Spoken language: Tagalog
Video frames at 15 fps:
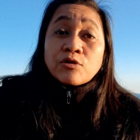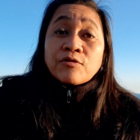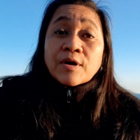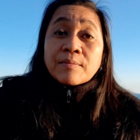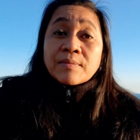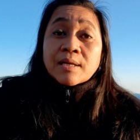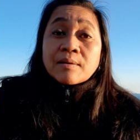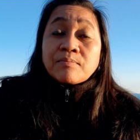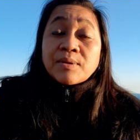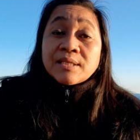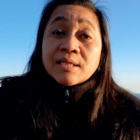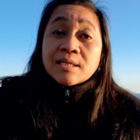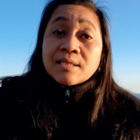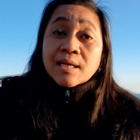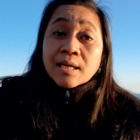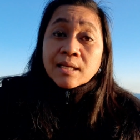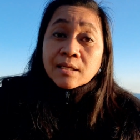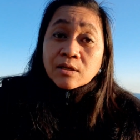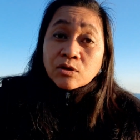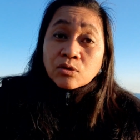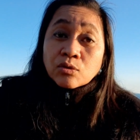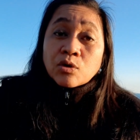or family visa sa
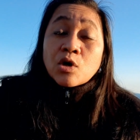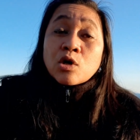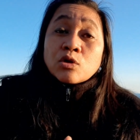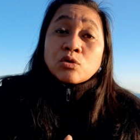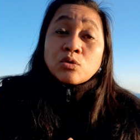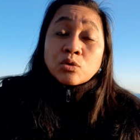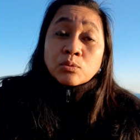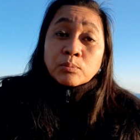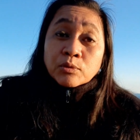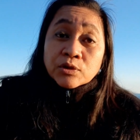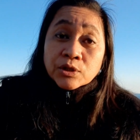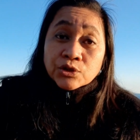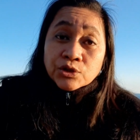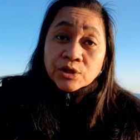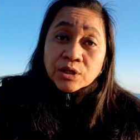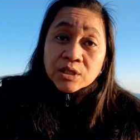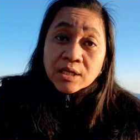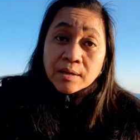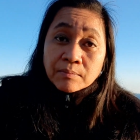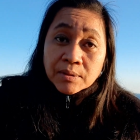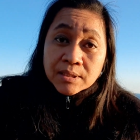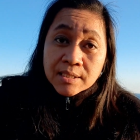inyo doon po sa Turkish
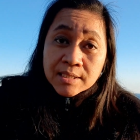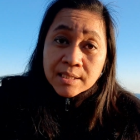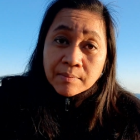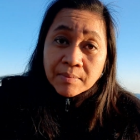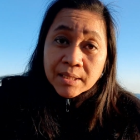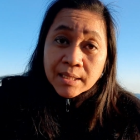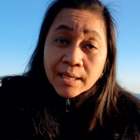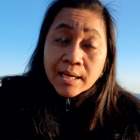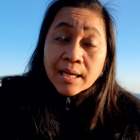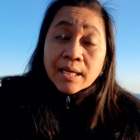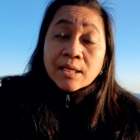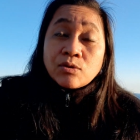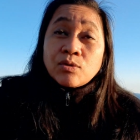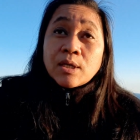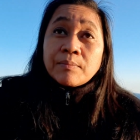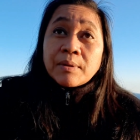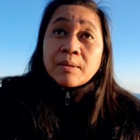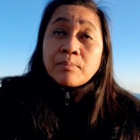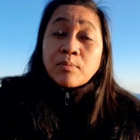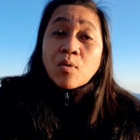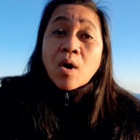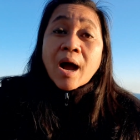Embassy sa Manila. Ito naman
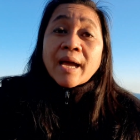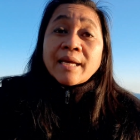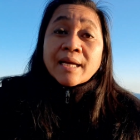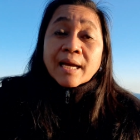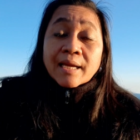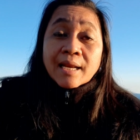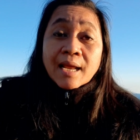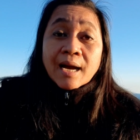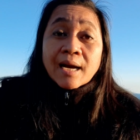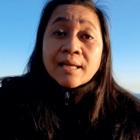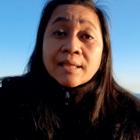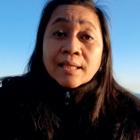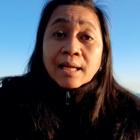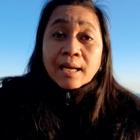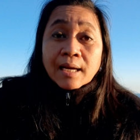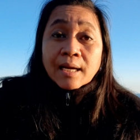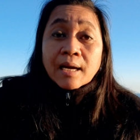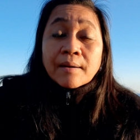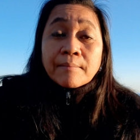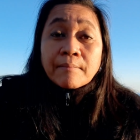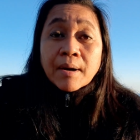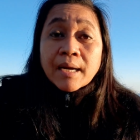po ay kailangan
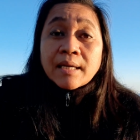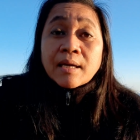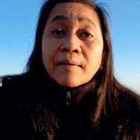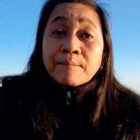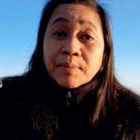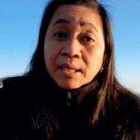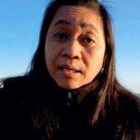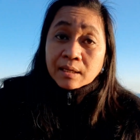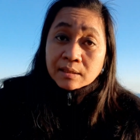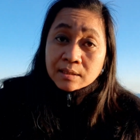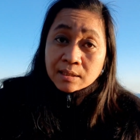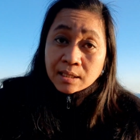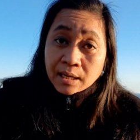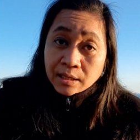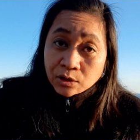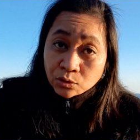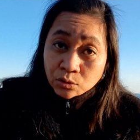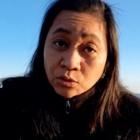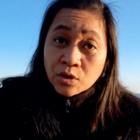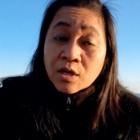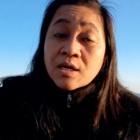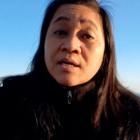talagang may appearance kayo
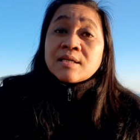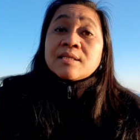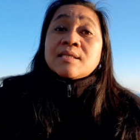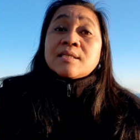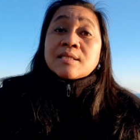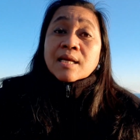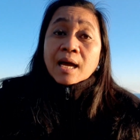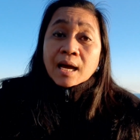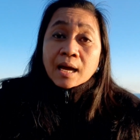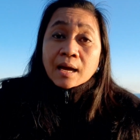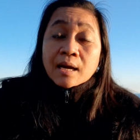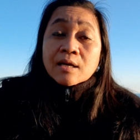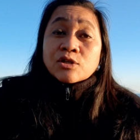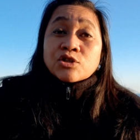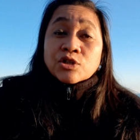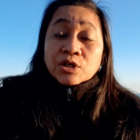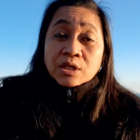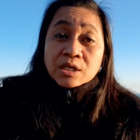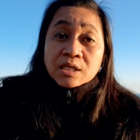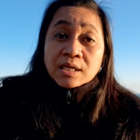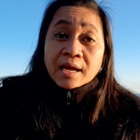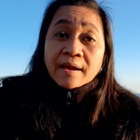sa
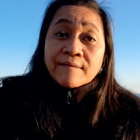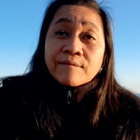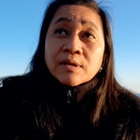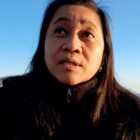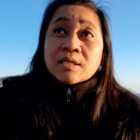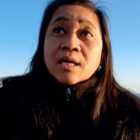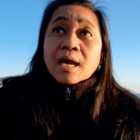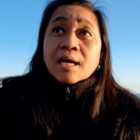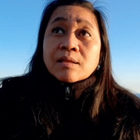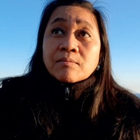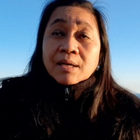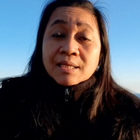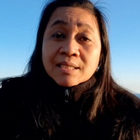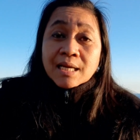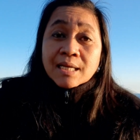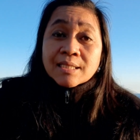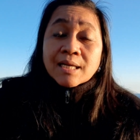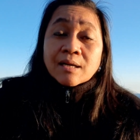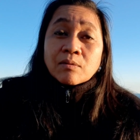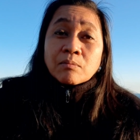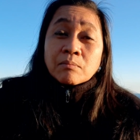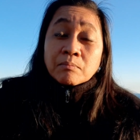Turkish Embassy at
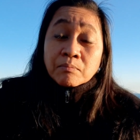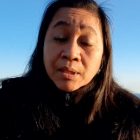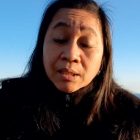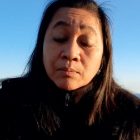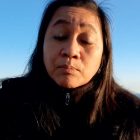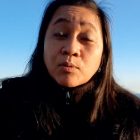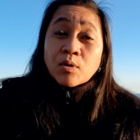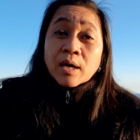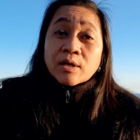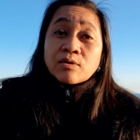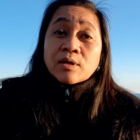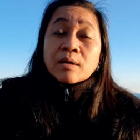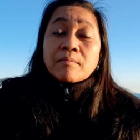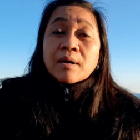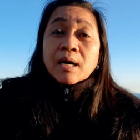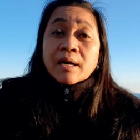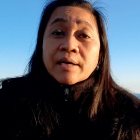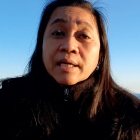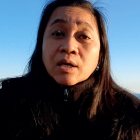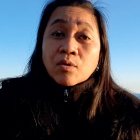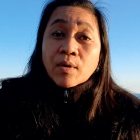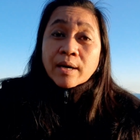magsasakmit po kayo ng mga
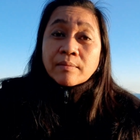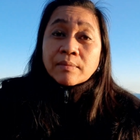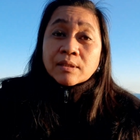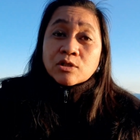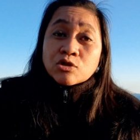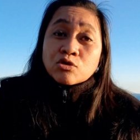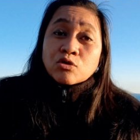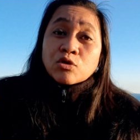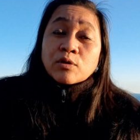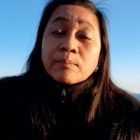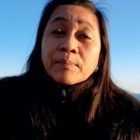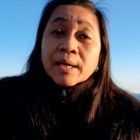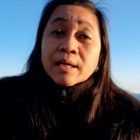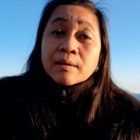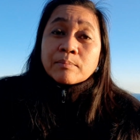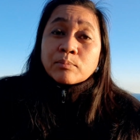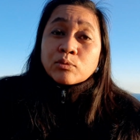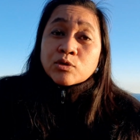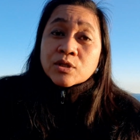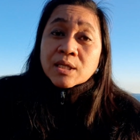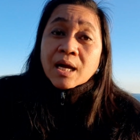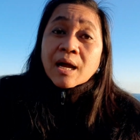requirements doon para po
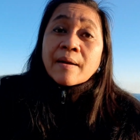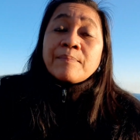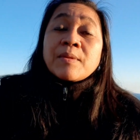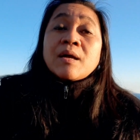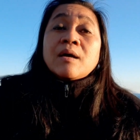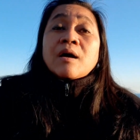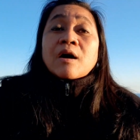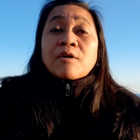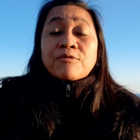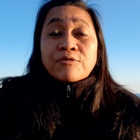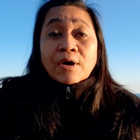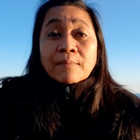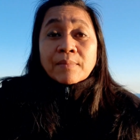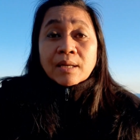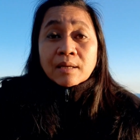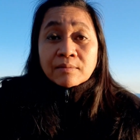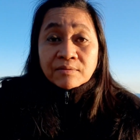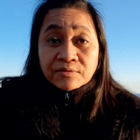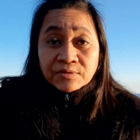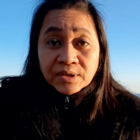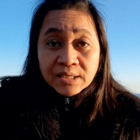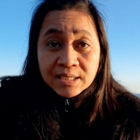sa uh, family
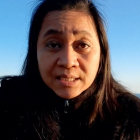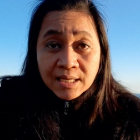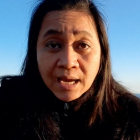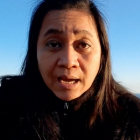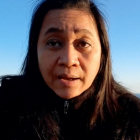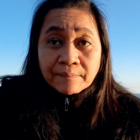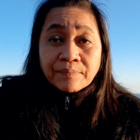visa.